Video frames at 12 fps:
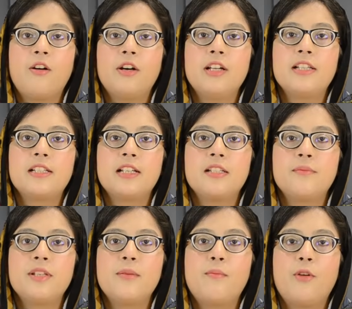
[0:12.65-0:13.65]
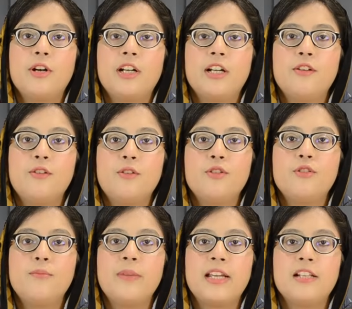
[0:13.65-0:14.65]
और इसका सबसे इम्पॉर्टेंट रोल
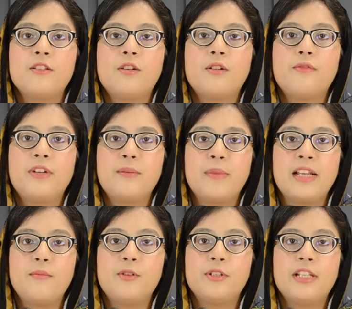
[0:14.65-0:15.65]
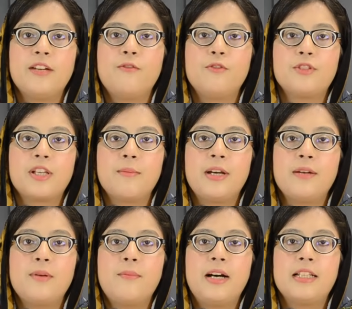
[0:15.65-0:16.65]
जो मेल्स और फीमेल में होता है उसके बारे
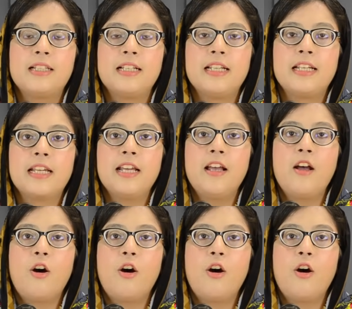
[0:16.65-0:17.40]
में हम बात करेंगे